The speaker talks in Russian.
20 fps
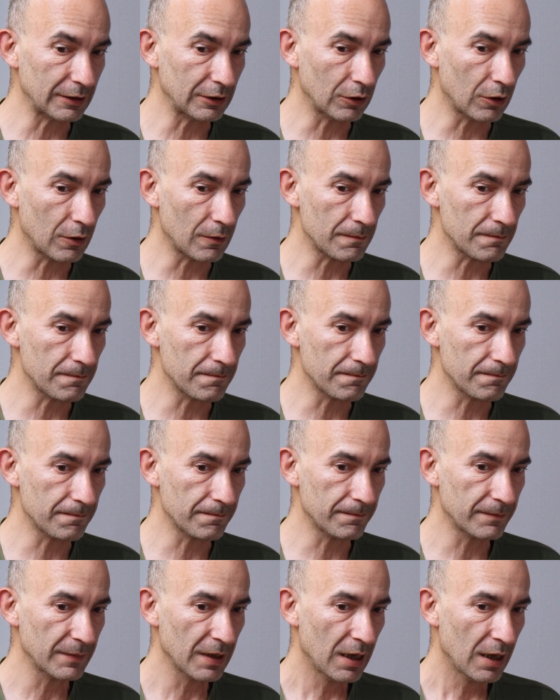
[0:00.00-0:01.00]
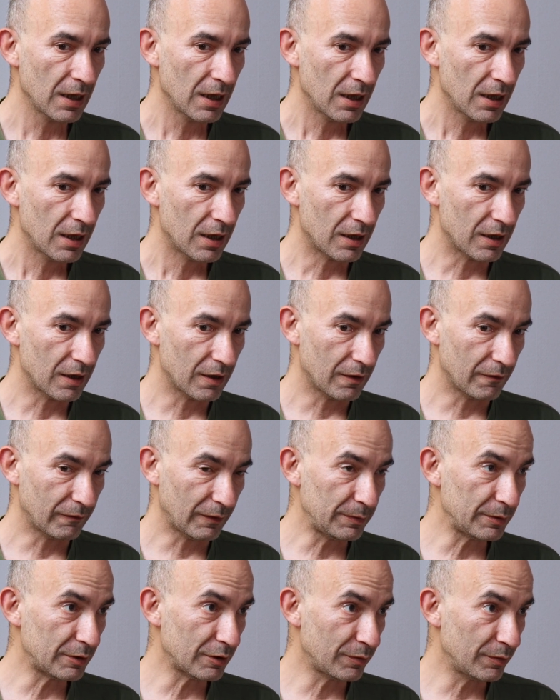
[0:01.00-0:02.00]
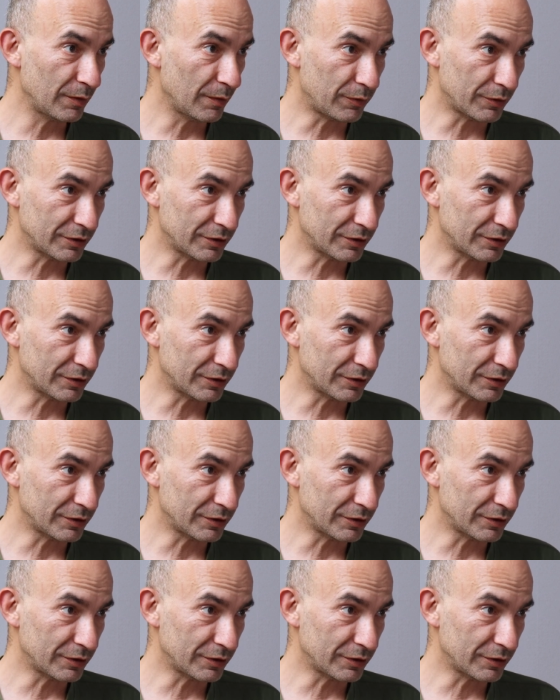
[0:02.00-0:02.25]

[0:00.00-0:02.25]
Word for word: Но а, во-первых, мы